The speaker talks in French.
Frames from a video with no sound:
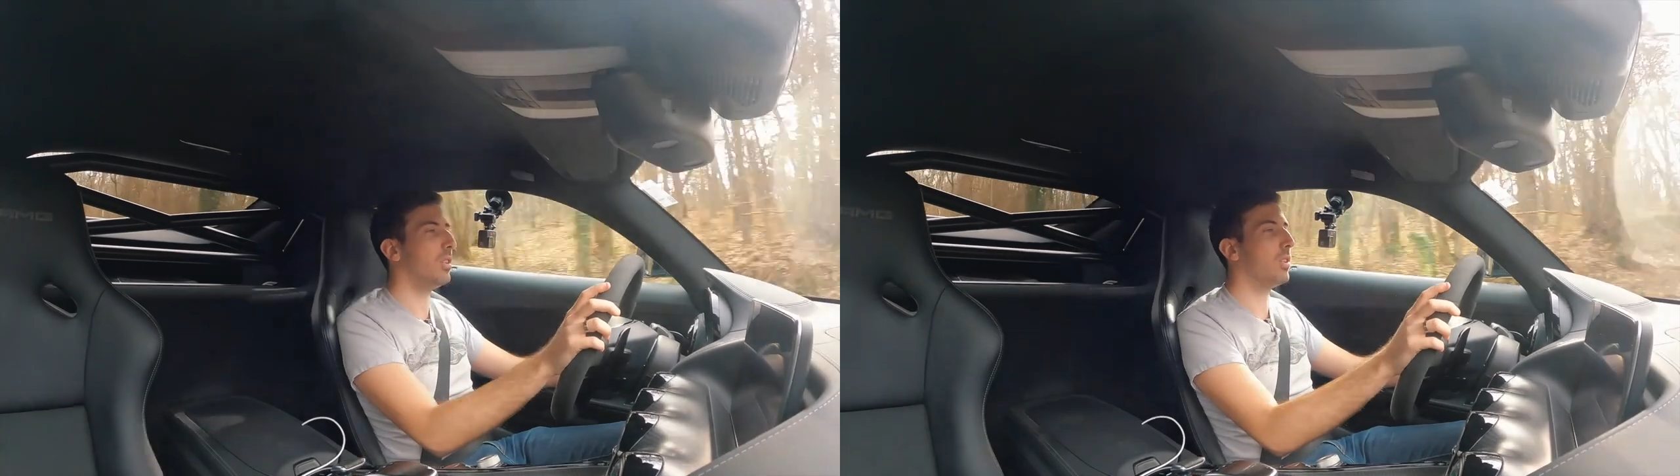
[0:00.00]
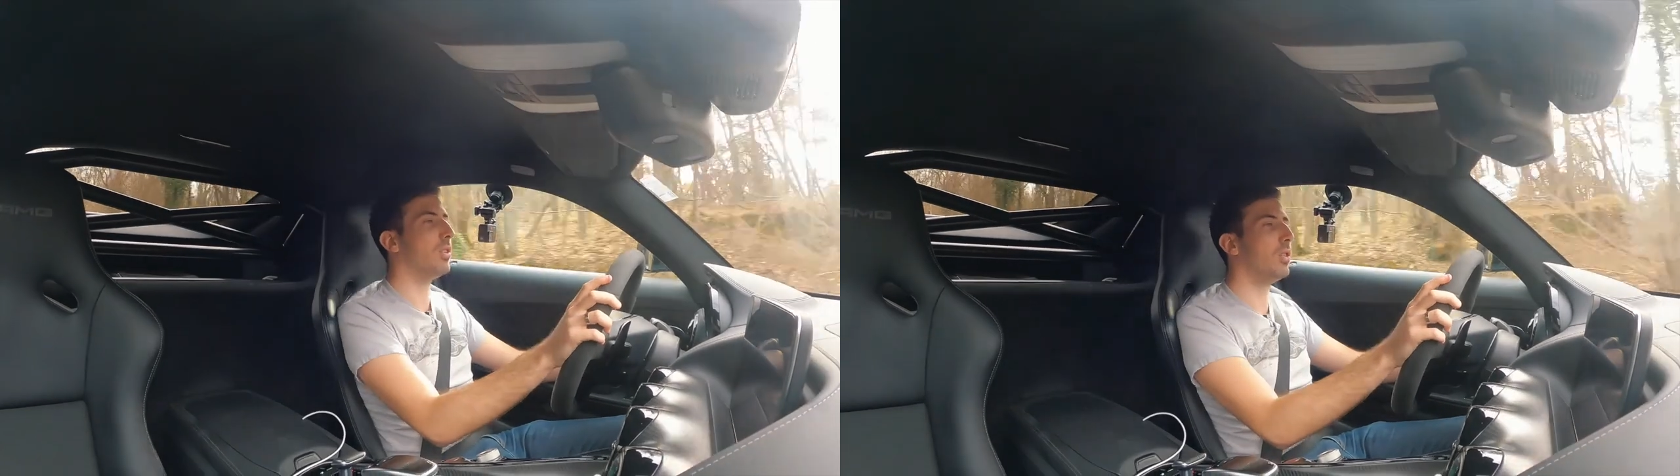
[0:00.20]

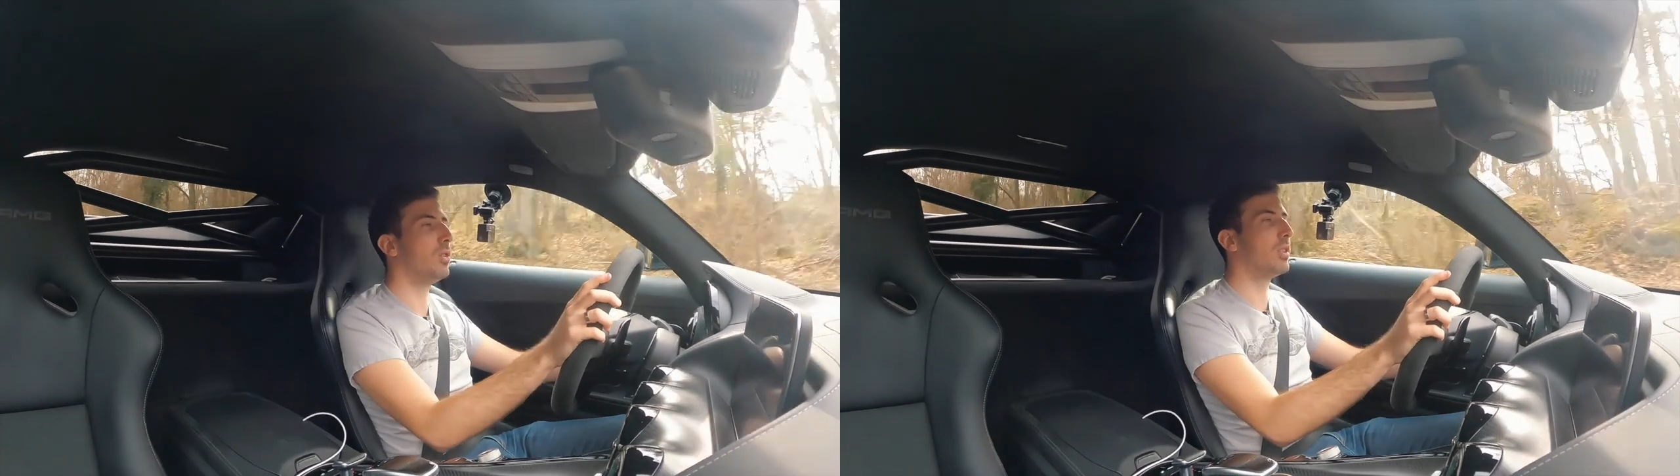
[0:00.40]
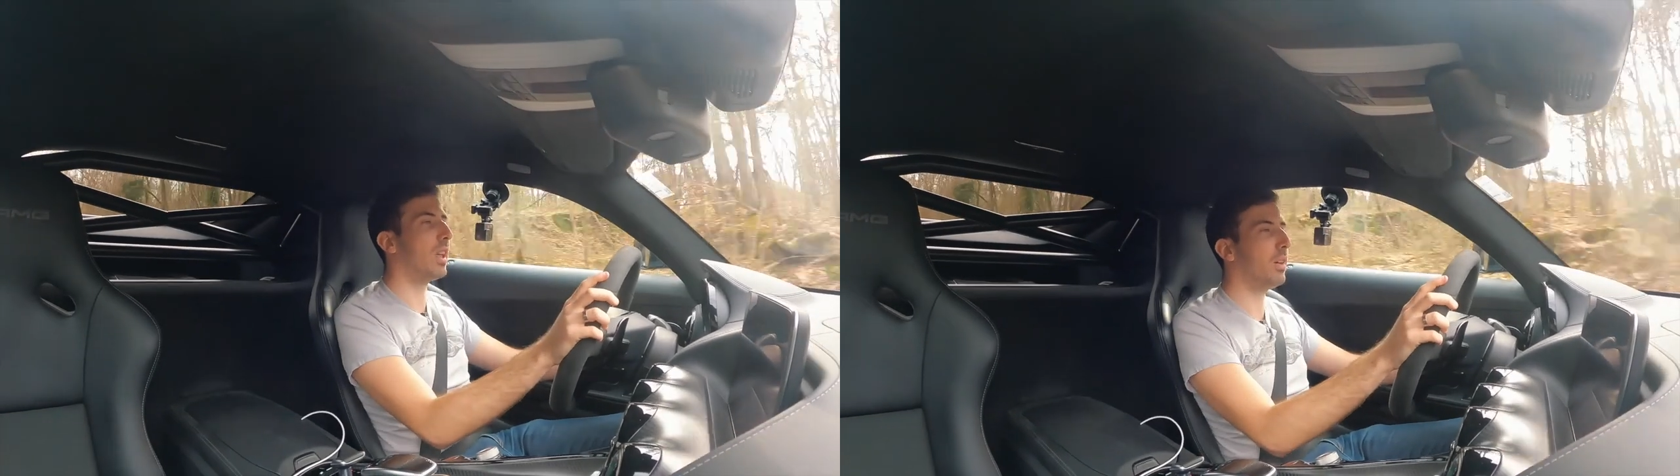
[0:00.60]

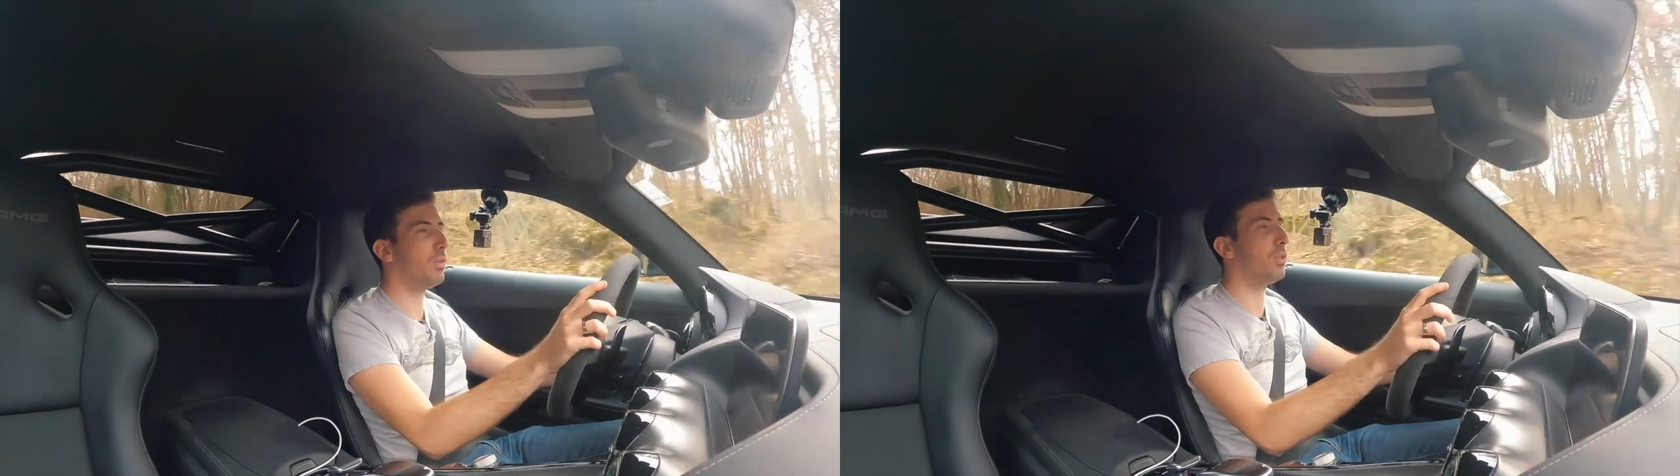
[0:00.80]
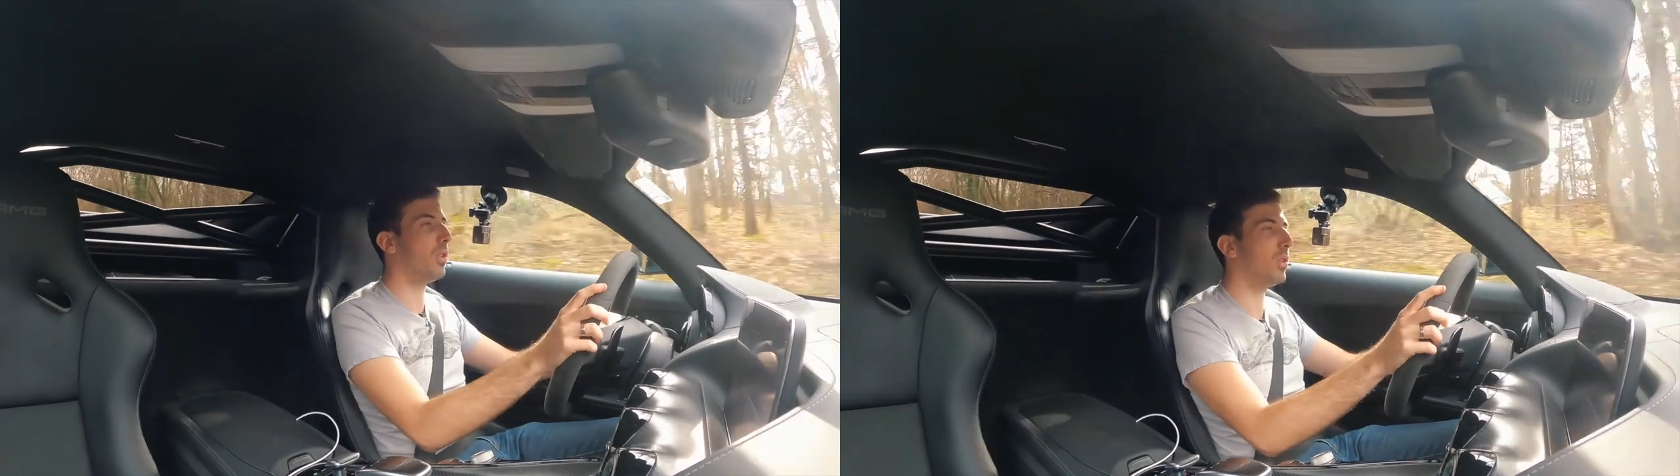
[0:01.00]
le
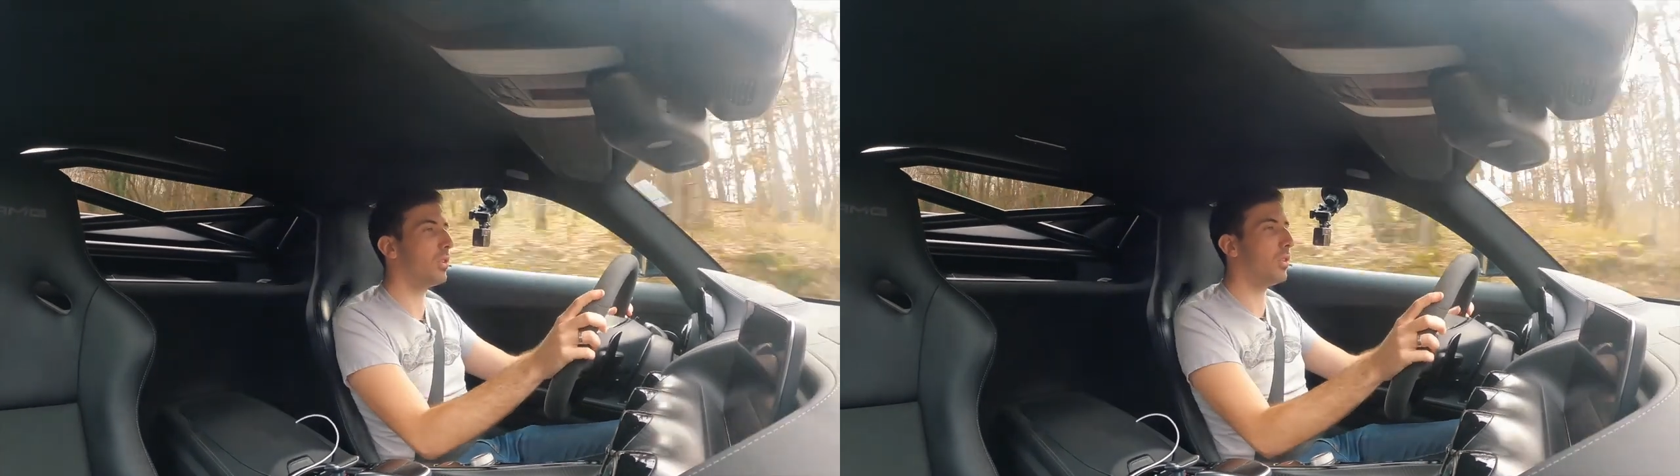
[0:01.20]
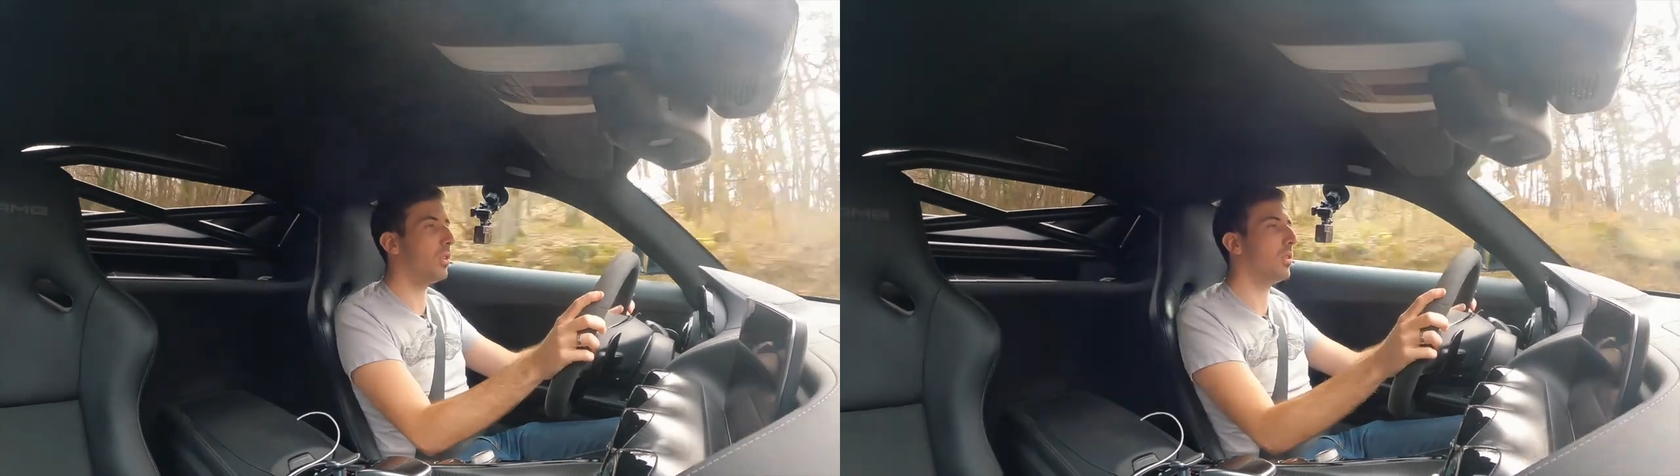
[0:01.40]
taf
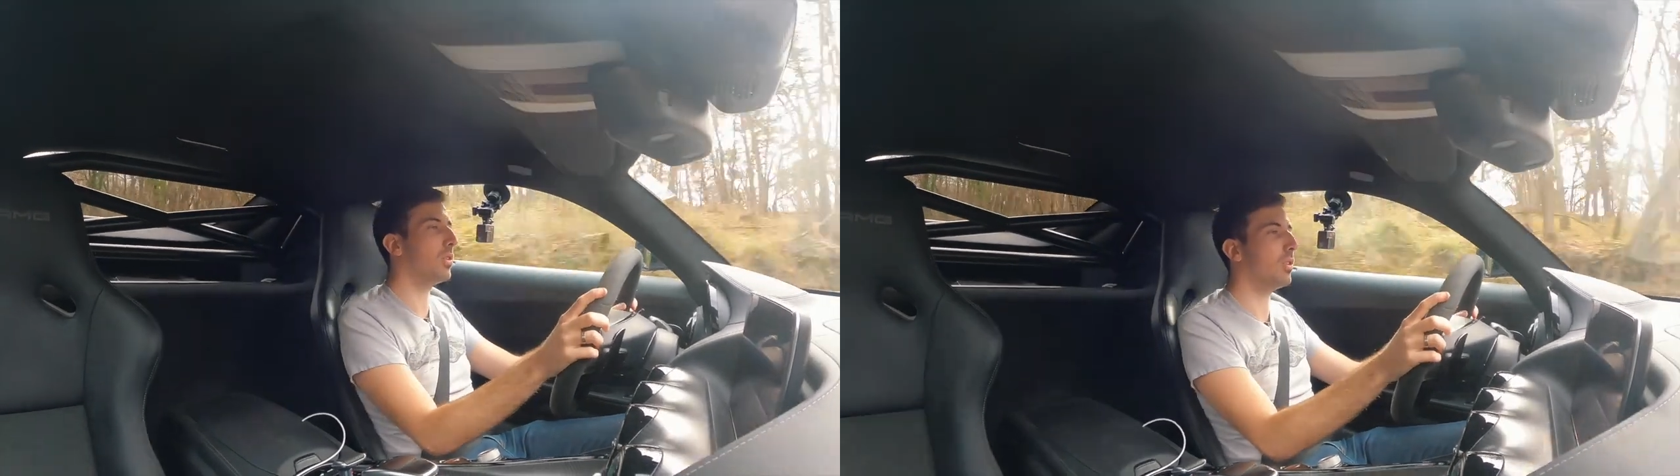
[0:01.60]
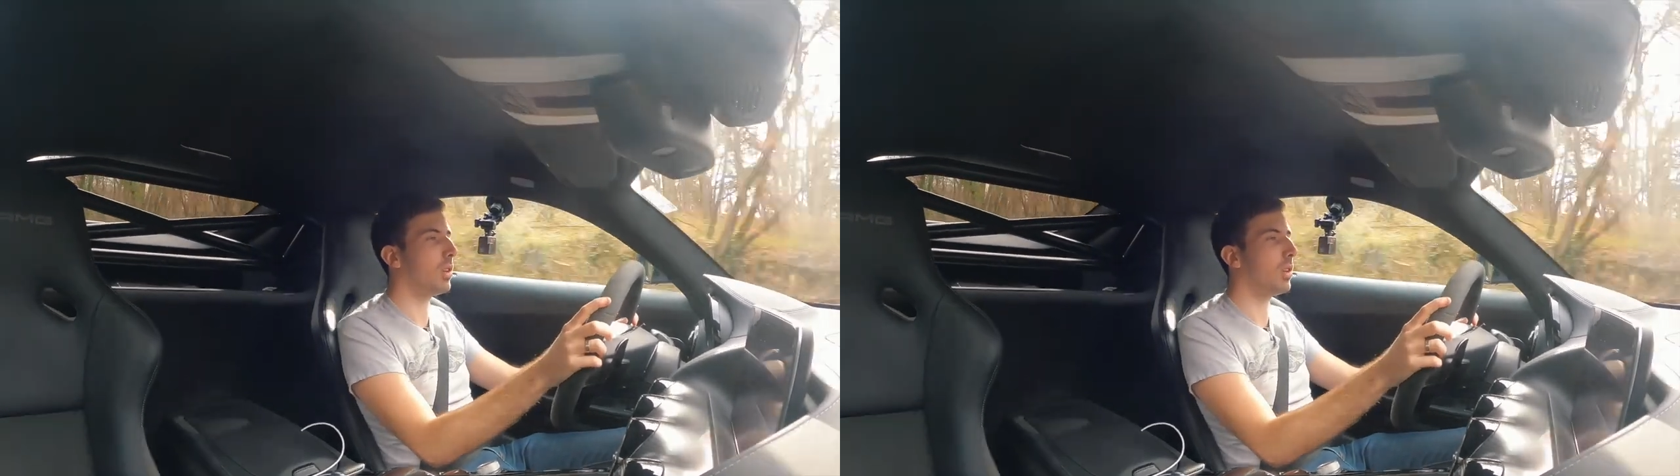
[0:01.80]
dans, dans,